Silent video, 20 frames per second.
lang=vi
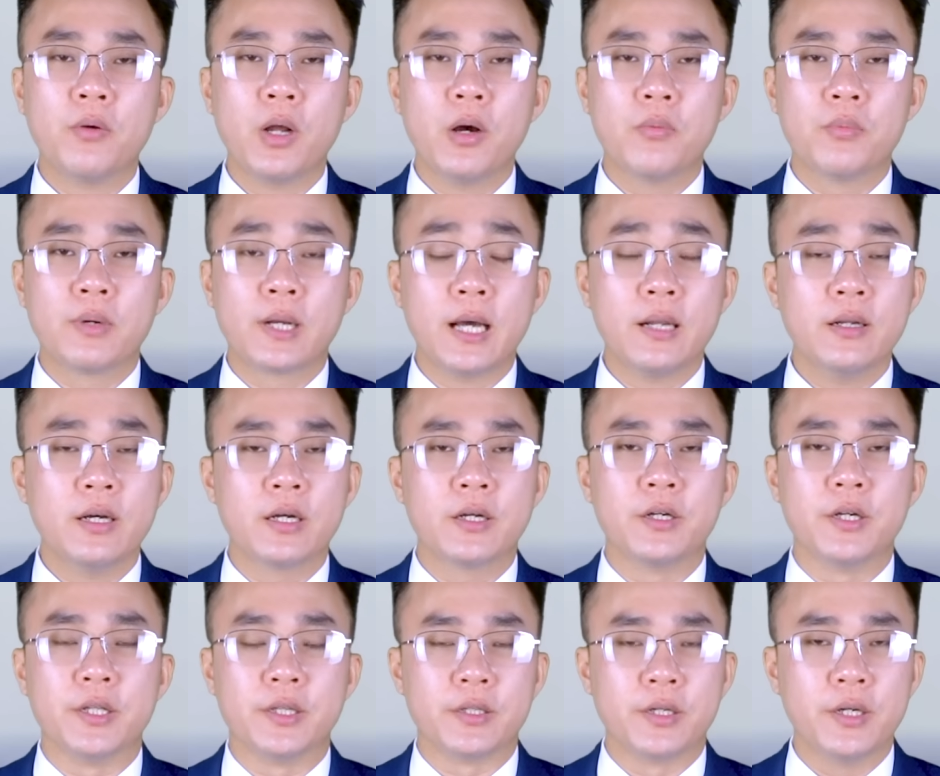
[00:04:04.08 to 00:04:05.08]
động đã được
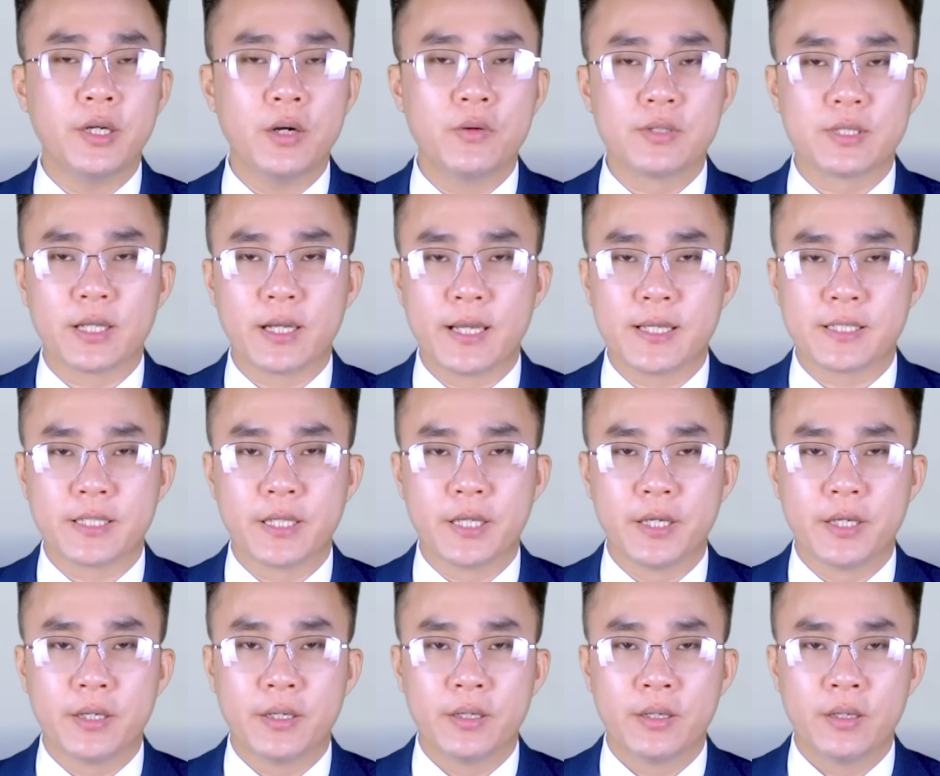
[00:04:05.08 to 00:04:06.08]
gửi tới ông
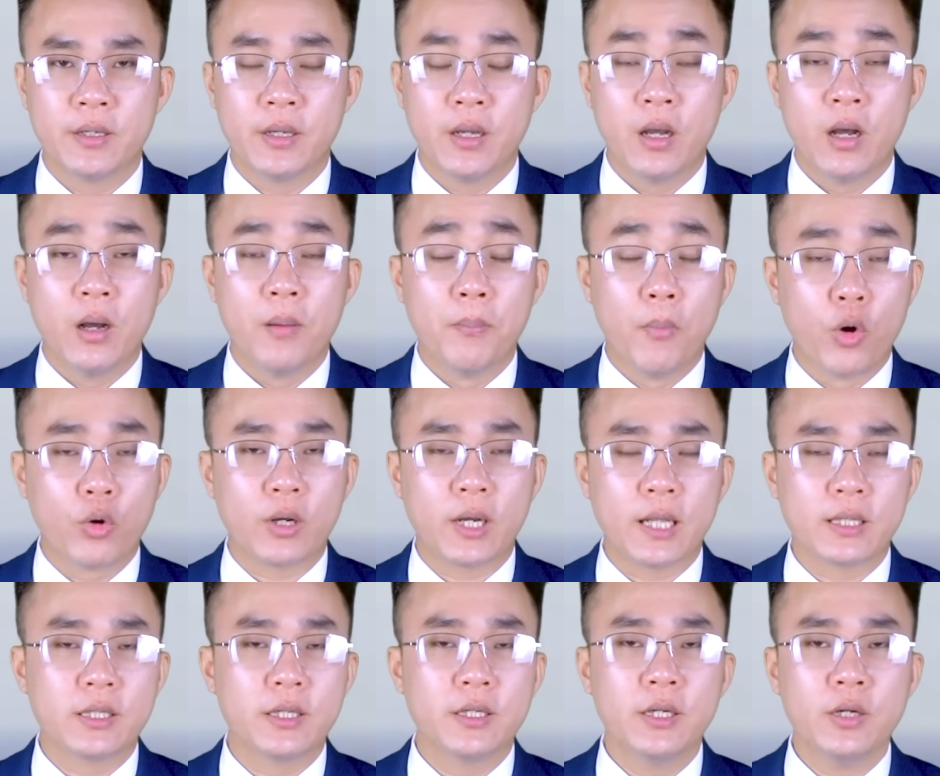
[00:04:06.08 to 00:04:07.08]
Zelensky. Một
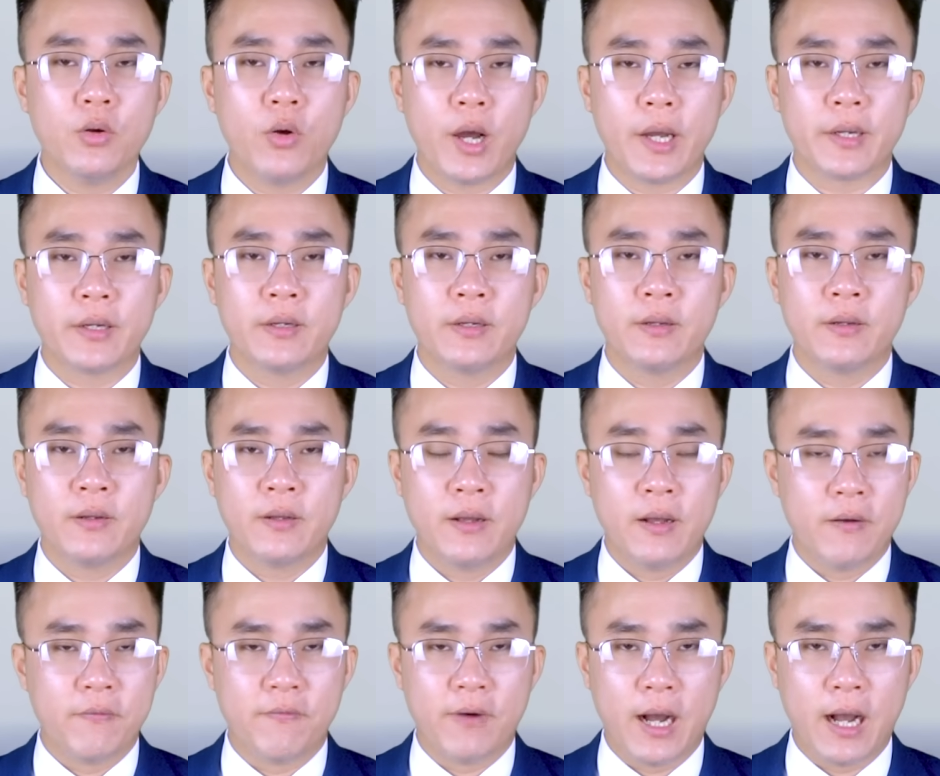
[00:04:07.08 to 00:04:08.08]
là từ nước ngoài,
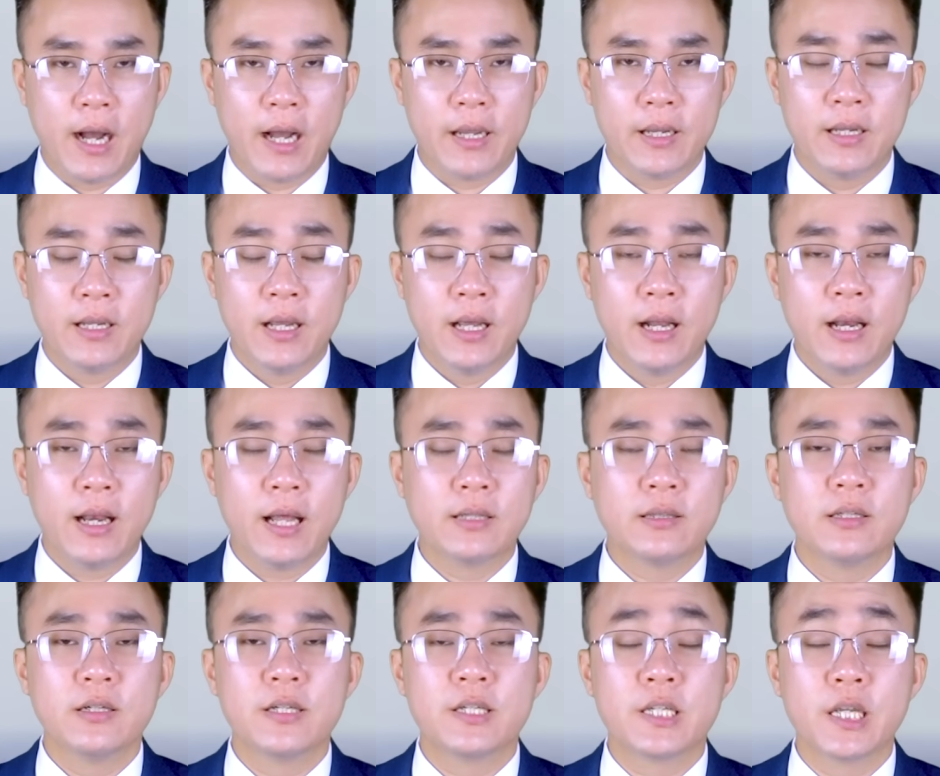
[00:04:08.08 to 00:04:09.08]
và hai là
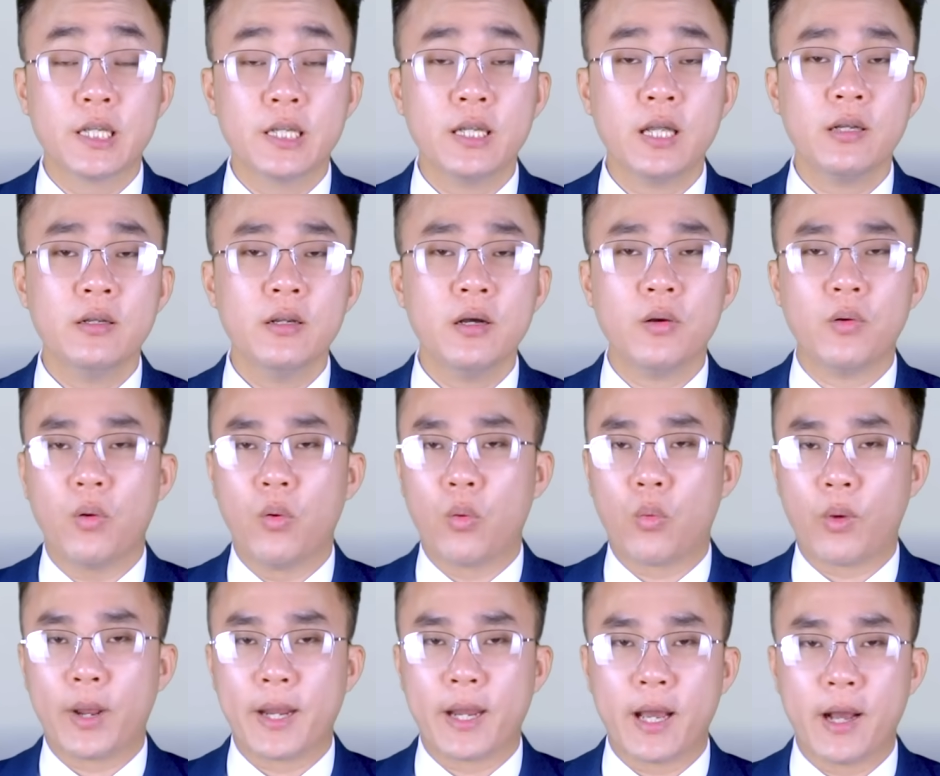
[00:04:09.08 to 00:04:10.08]
từ chính đất nước
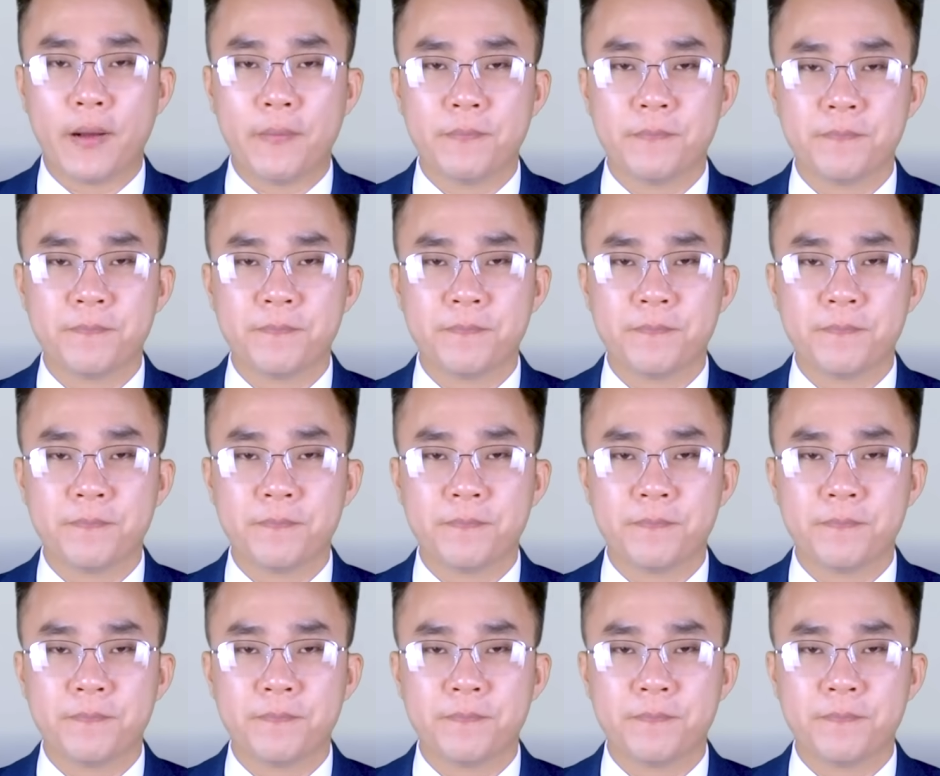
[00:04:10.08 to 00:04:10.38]
Ukraine.